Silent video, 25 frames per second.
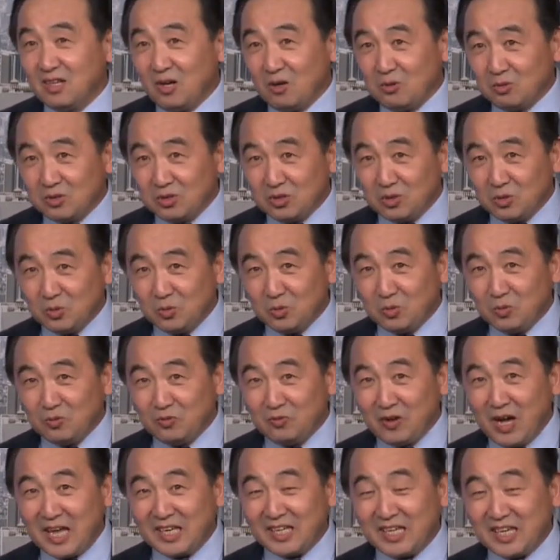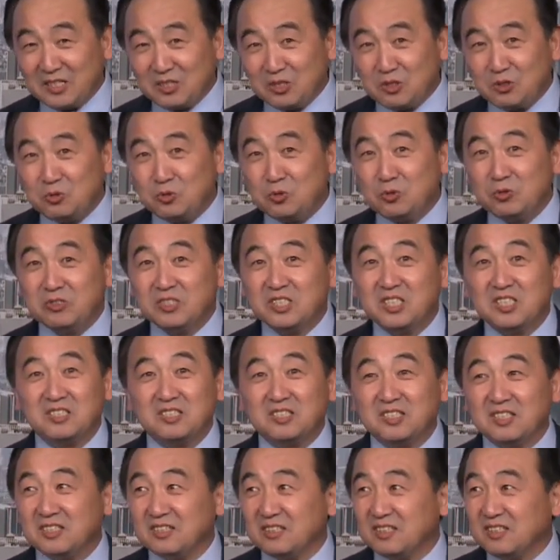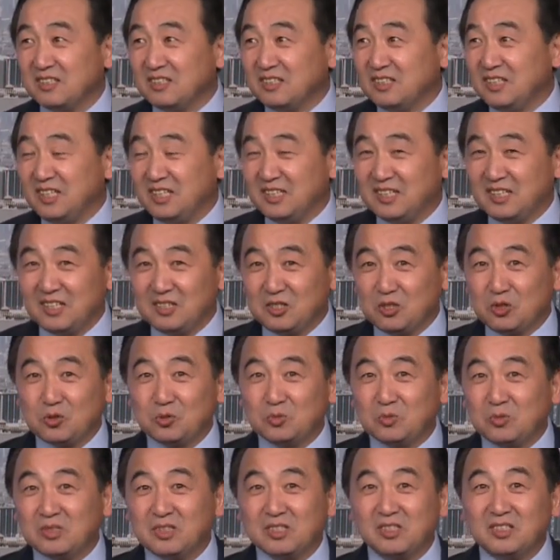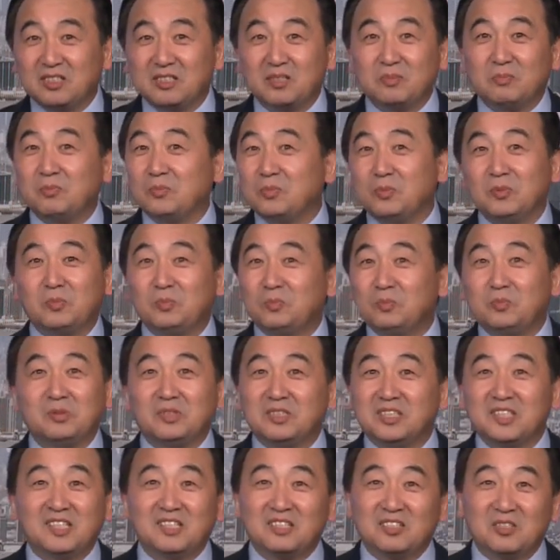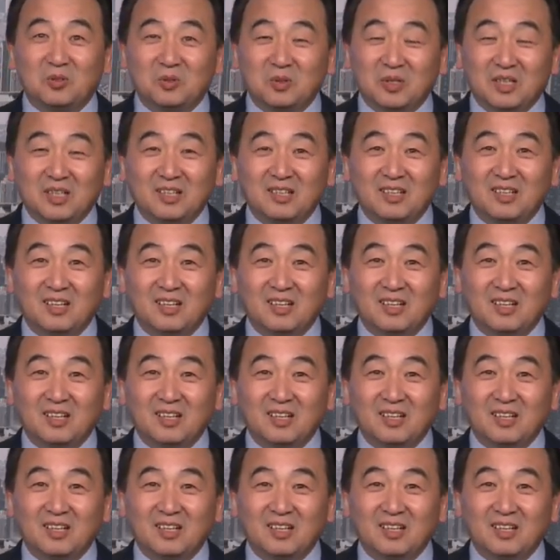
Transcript: 要求发言继续进行。你的阻止是不不接受的，